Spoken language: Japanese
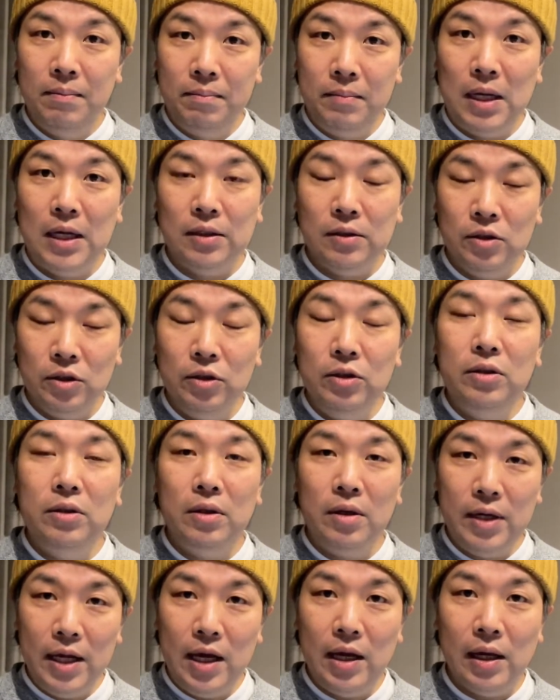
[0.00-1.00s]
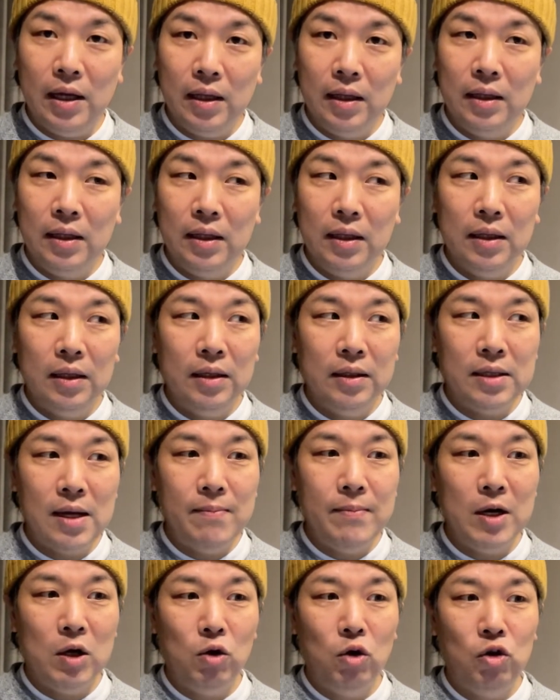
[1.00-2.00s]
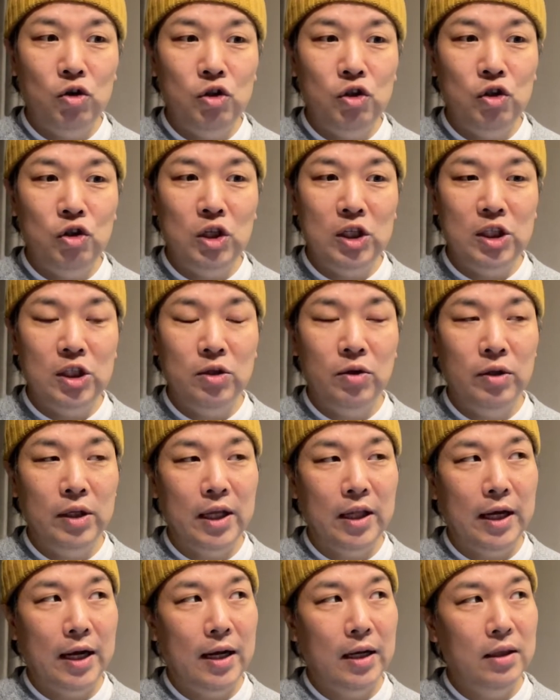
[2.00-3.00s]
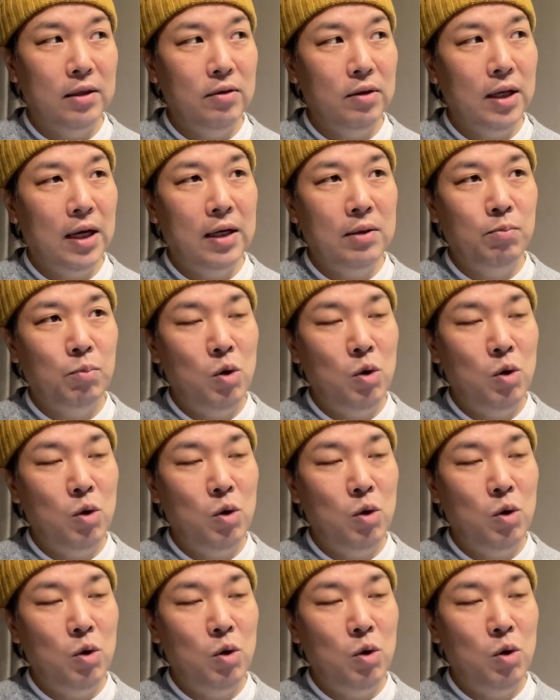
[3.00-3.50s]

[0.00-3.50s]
まあずっとね、360日飲んでたかって言ったら、